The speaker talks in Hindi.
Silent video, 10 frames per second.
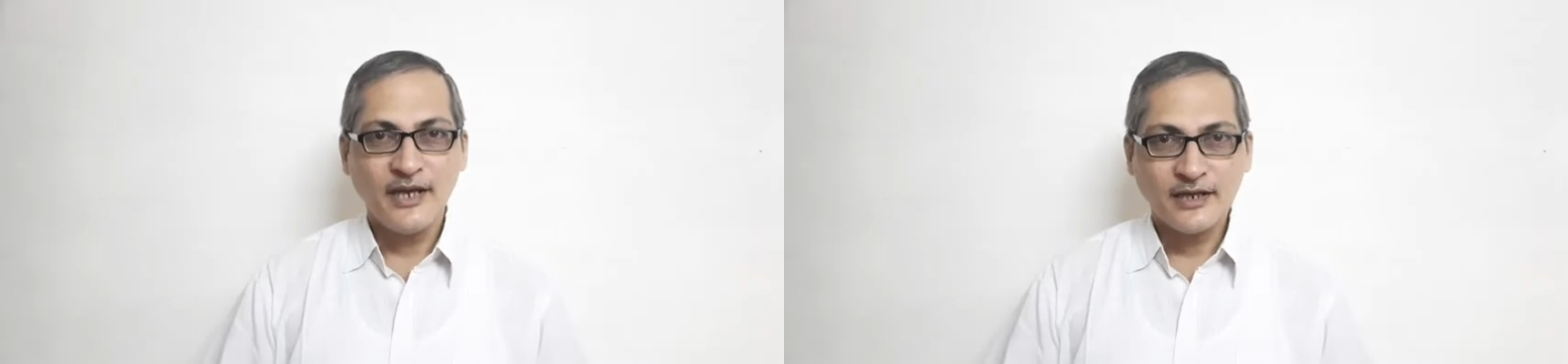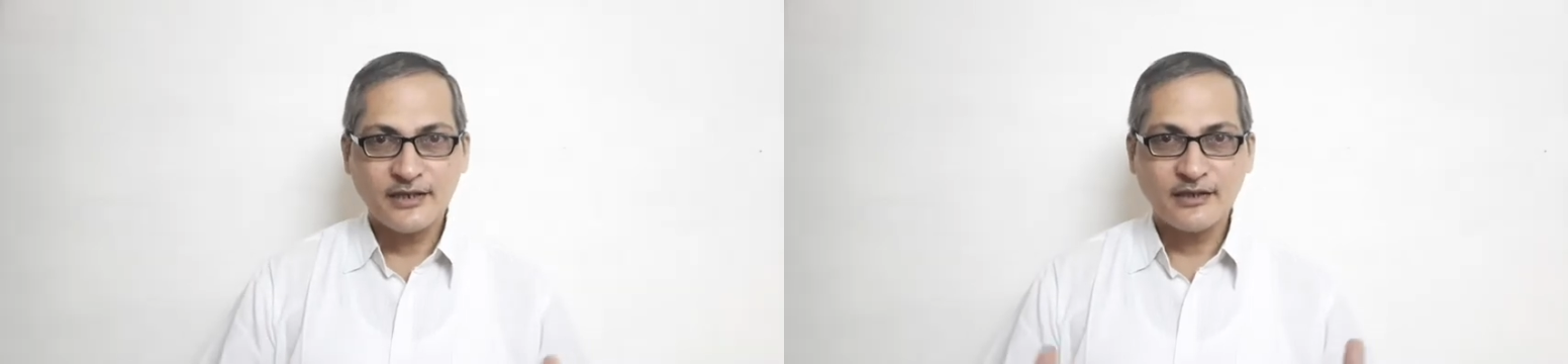
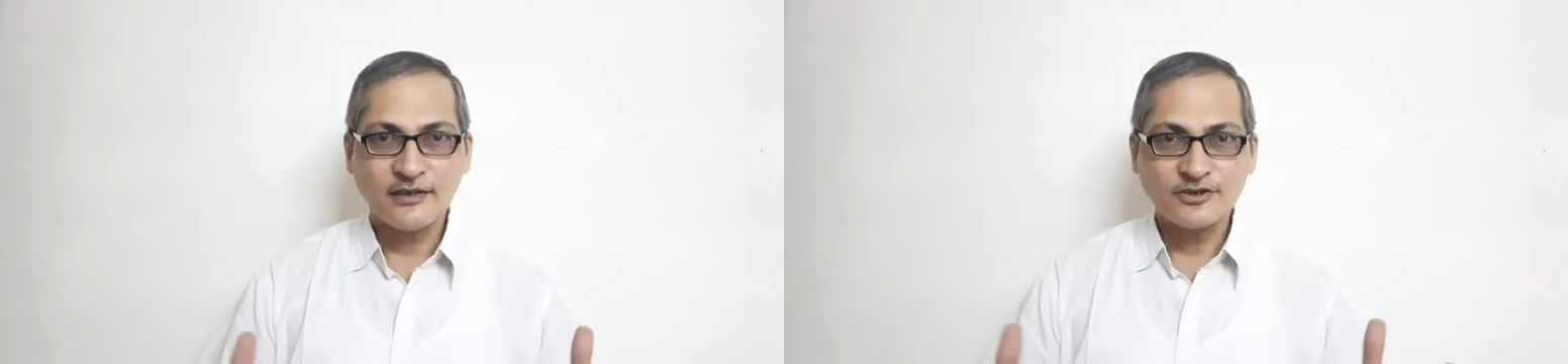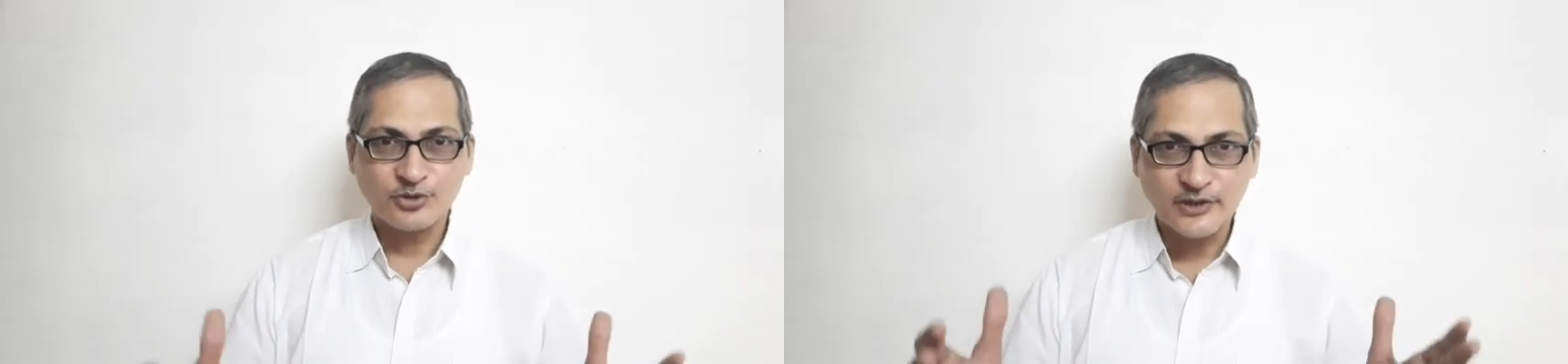एक
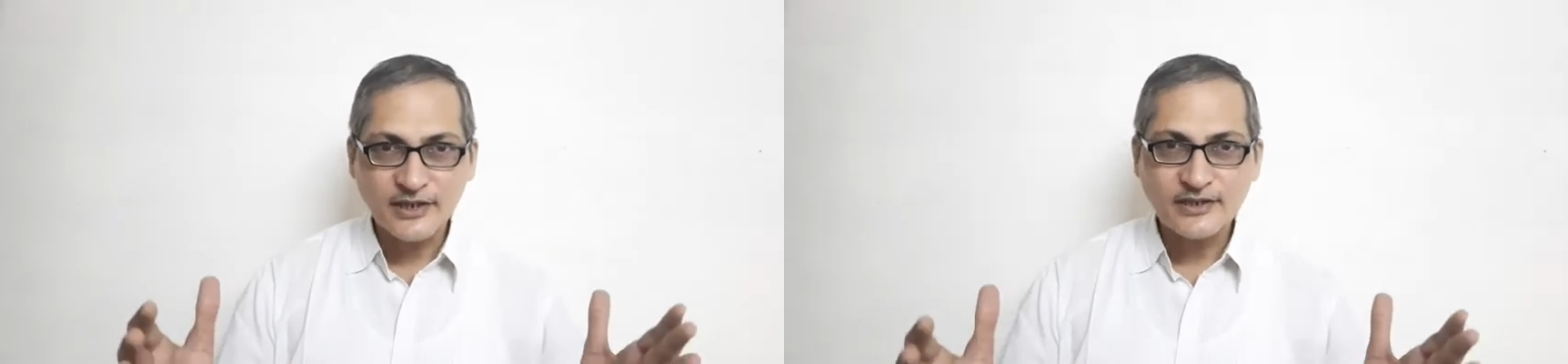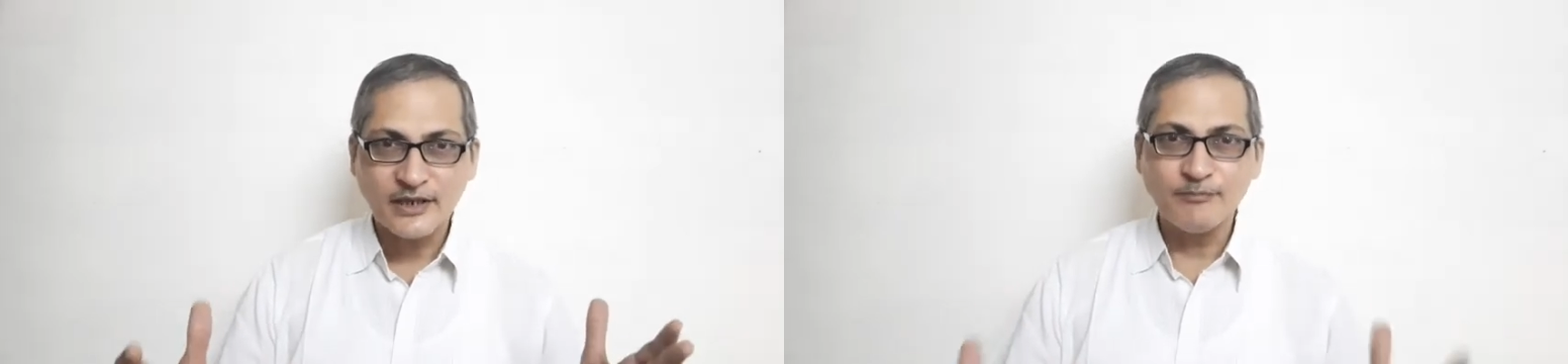छोटे
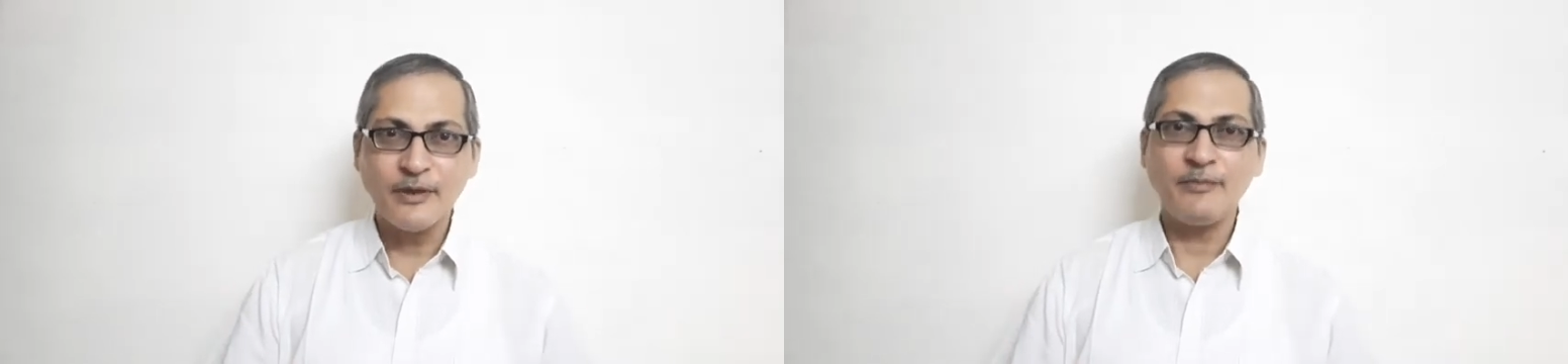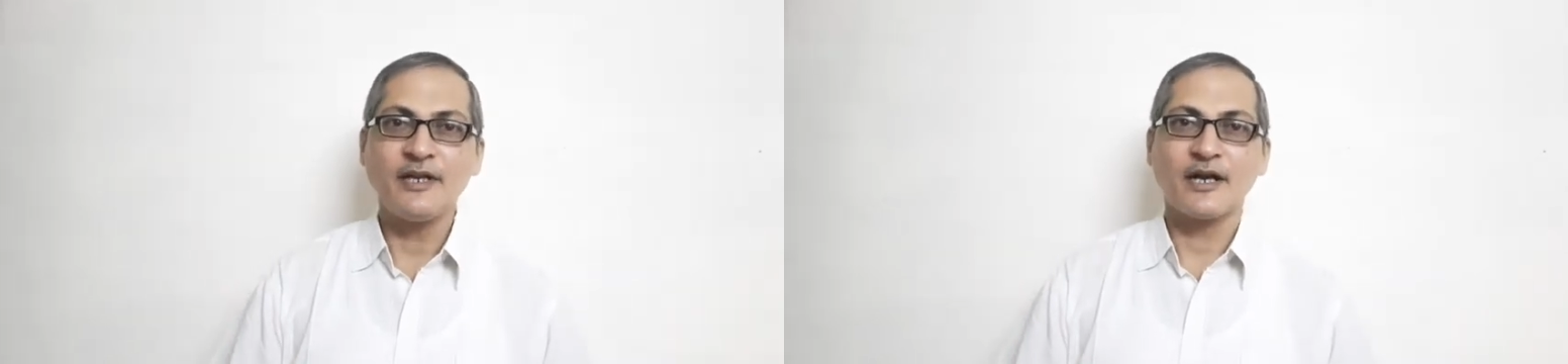टब
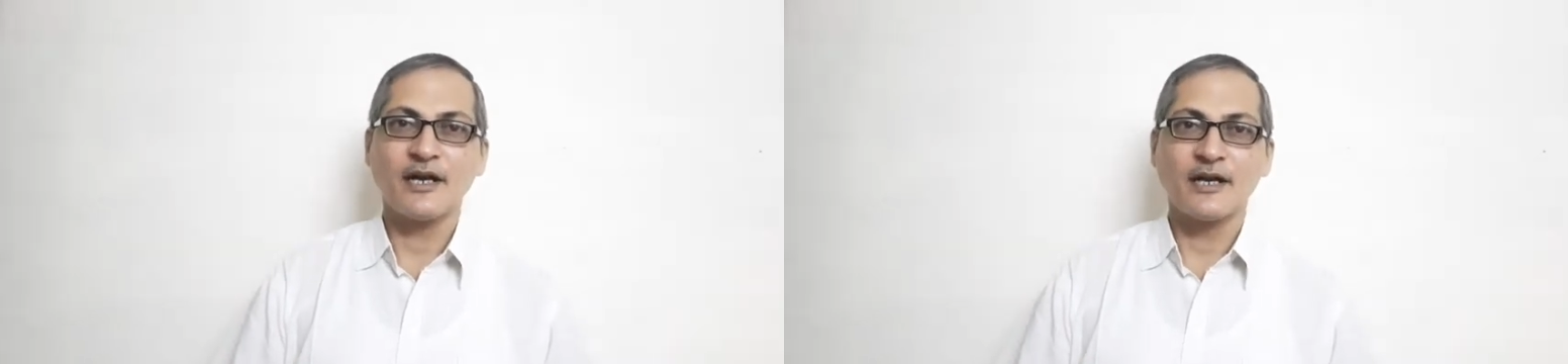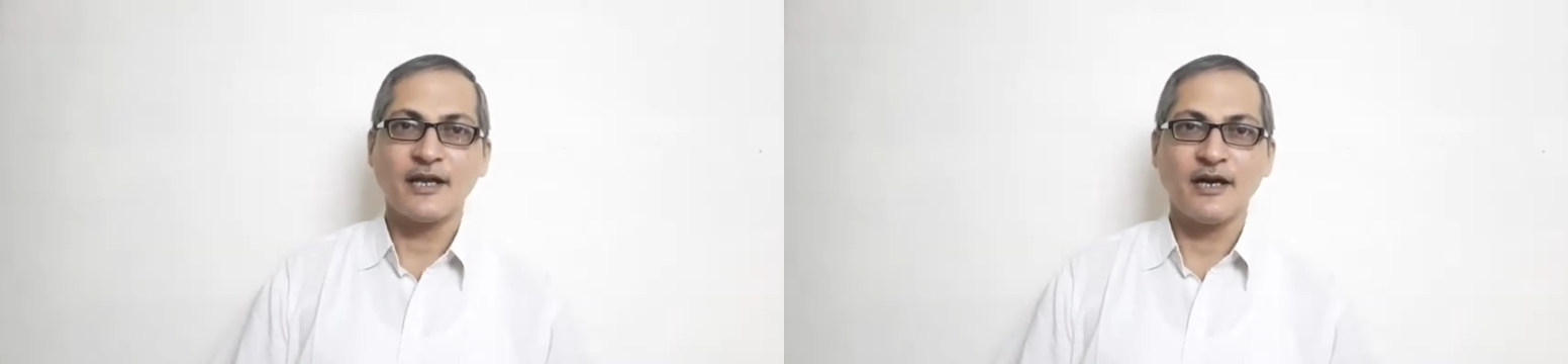में भी
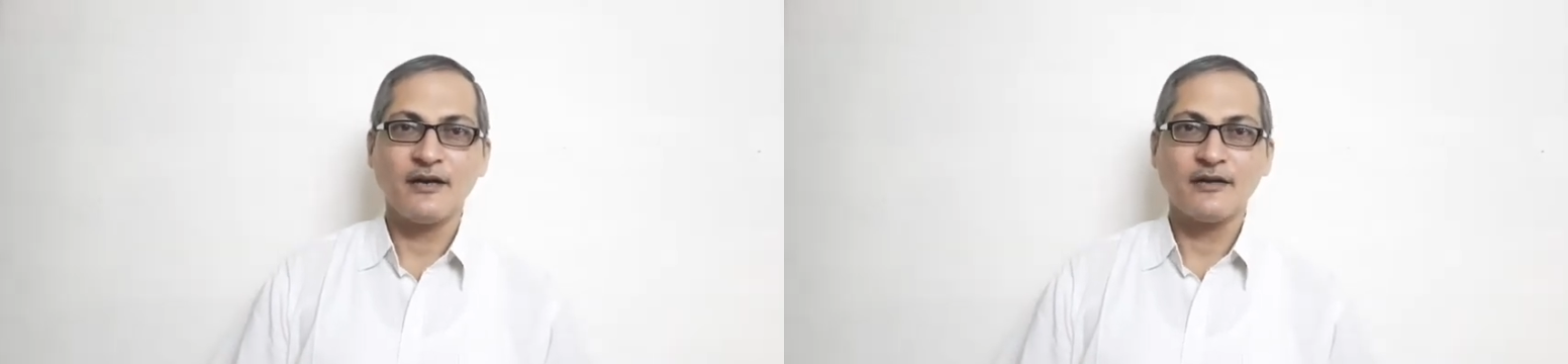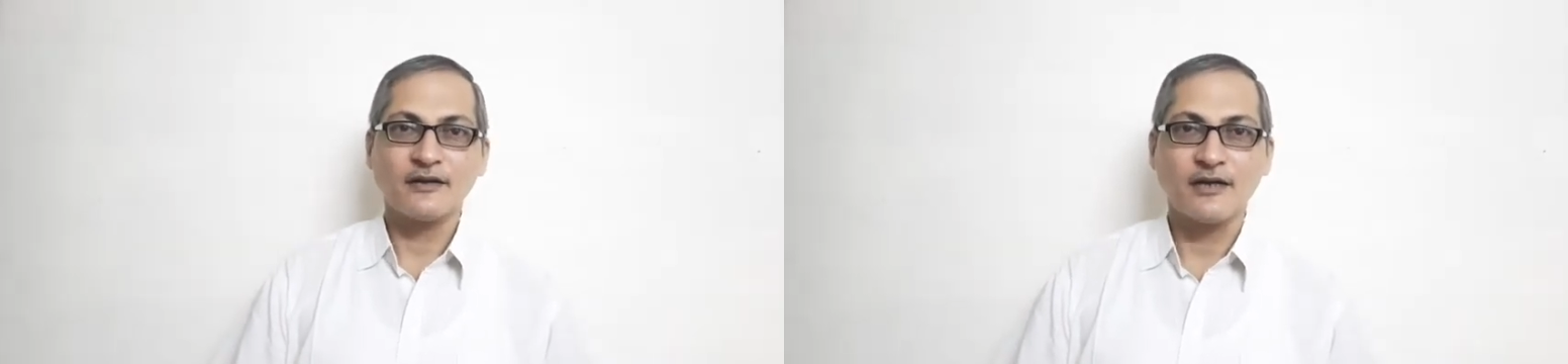रखा गया
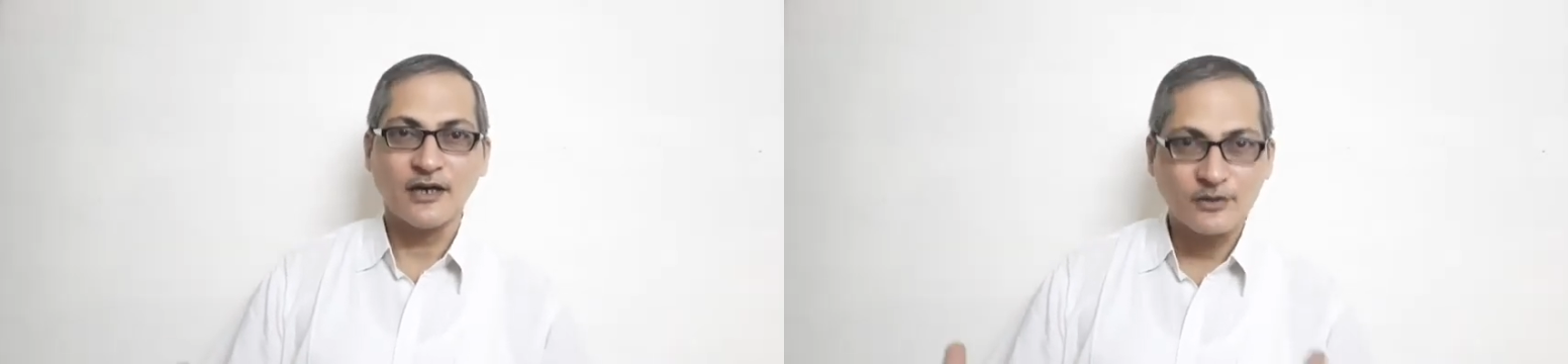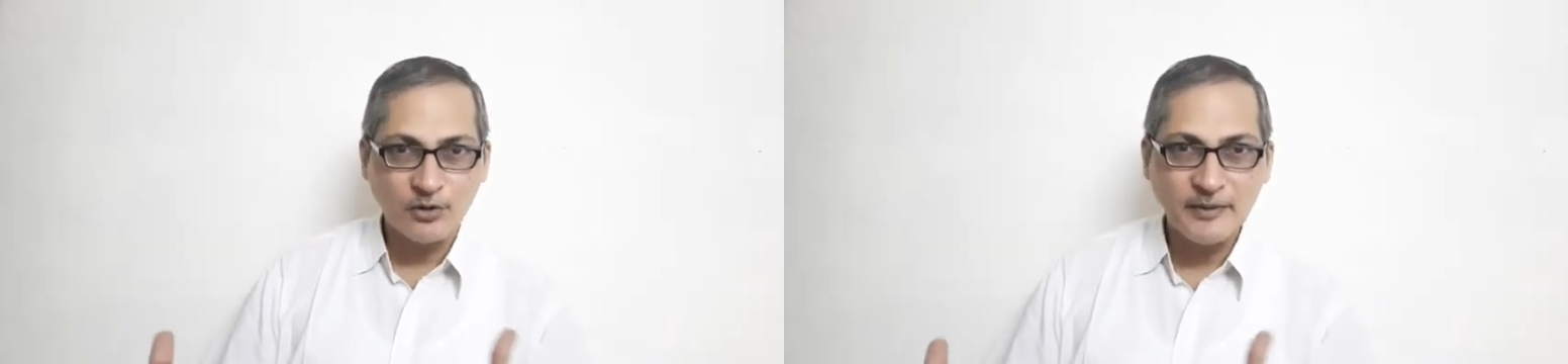
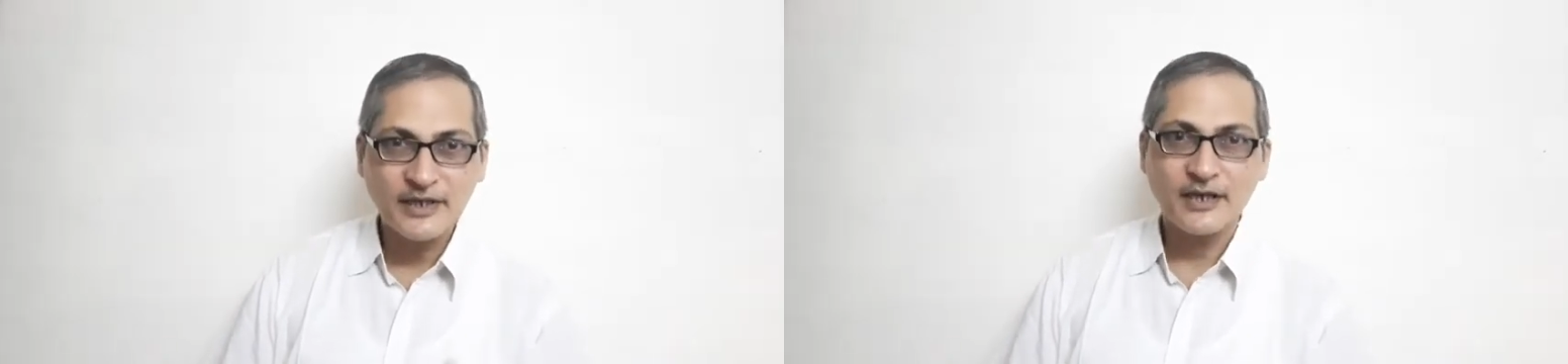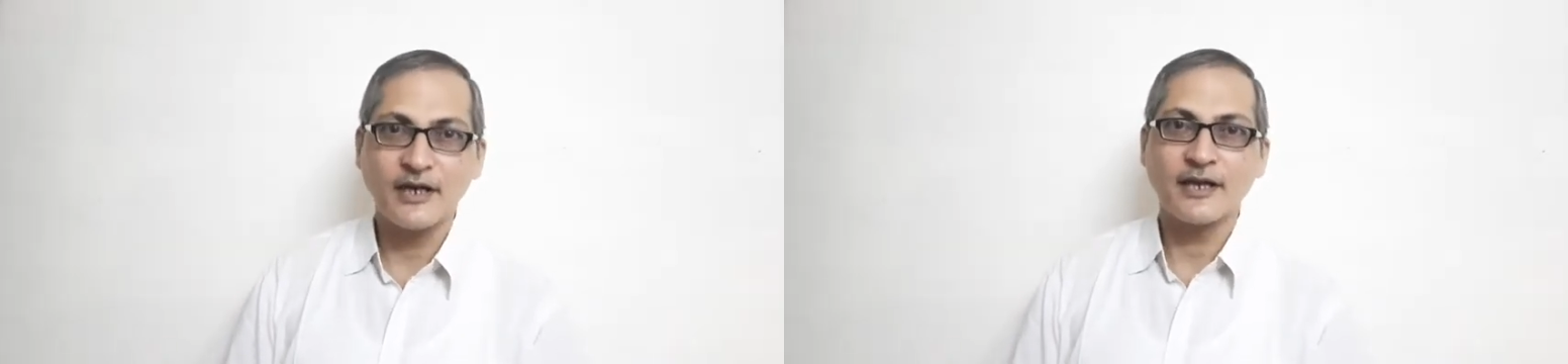घरों में
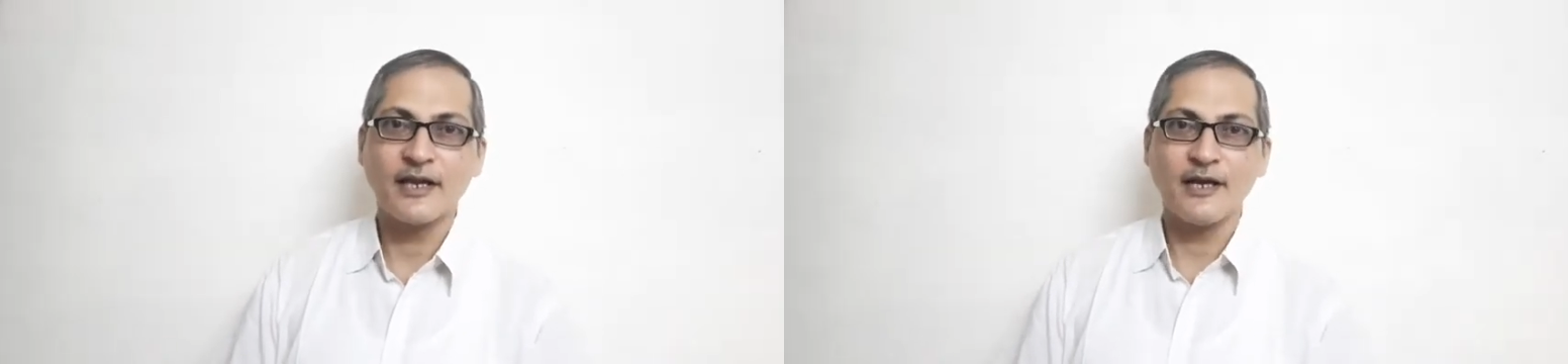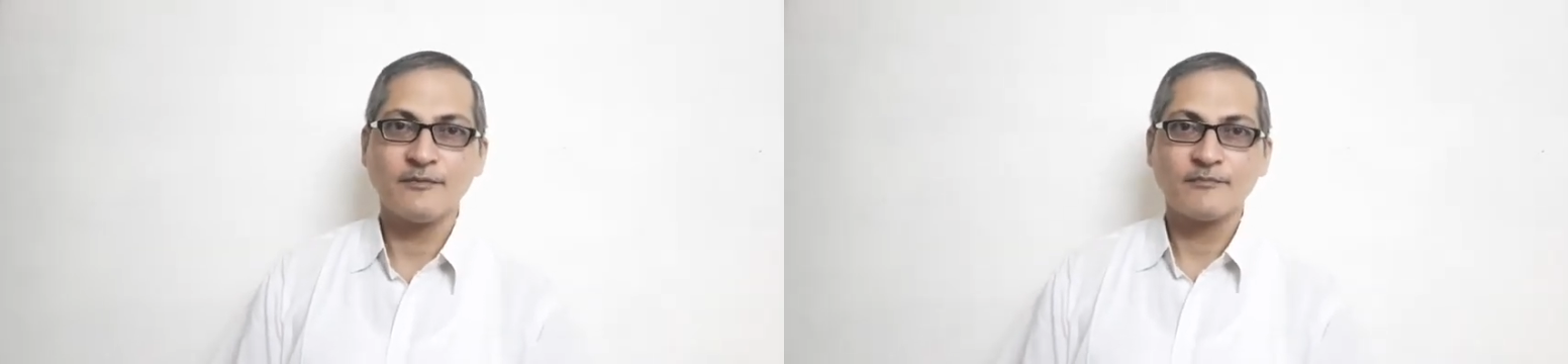रखा गया